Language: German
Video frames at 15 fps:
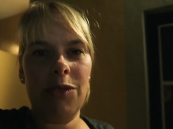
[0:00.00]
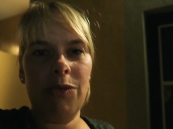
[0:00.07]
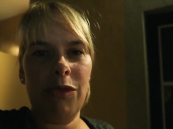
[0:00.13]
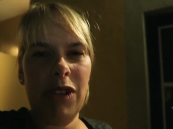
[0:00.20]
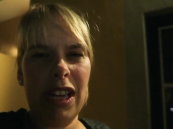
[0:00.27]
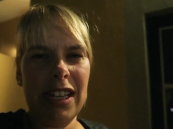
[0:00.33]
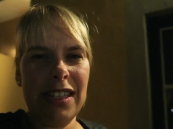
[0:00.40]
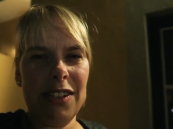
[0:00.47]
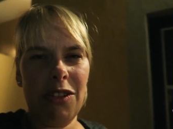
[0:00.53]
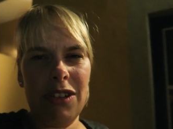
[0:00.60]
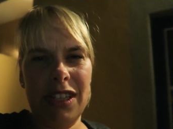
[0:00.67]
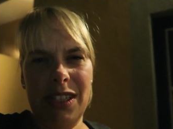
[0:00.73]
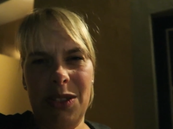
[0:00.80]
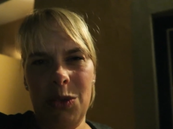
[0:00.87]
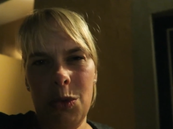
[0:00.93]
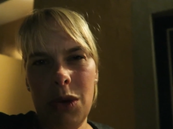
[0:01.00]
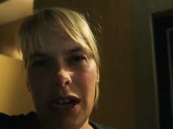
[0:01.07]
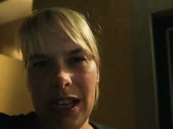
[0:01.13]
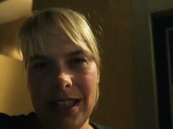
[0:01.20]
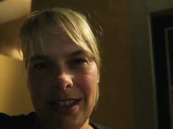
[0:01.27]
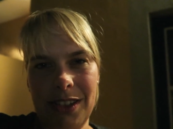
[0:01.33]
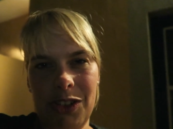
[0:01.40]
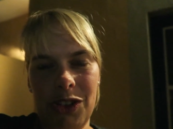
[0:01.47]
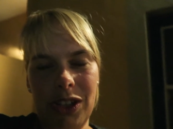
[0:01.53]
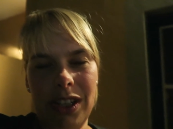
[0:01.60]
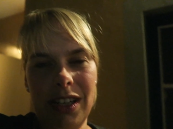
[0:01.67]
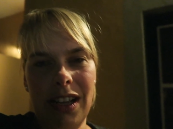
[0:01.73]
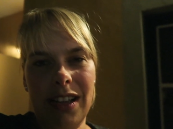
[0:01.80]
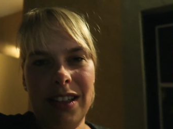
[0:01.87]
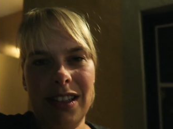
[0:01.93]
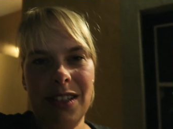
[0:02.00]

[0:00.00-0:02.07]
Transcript: obwohl er jetzt auch nicht so krass geschrien hat.